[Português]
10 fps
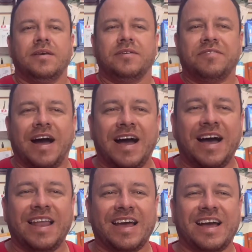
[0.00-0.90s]

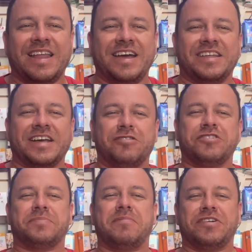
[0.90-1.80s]
Fala galera, André
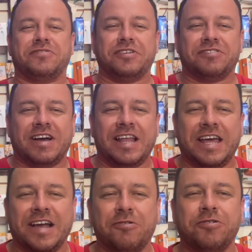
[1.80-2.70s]
Luiz para mais um vídeo
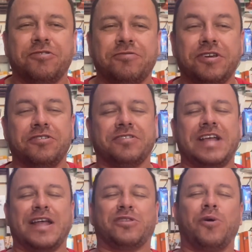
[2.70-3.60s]
Galera, hoje o vídeo
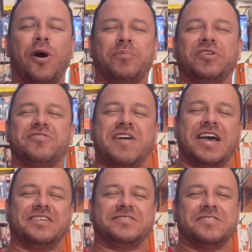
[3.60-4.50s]
tá top
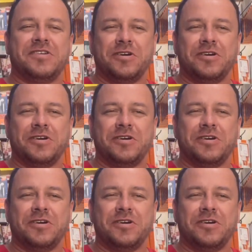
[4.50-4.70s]
demais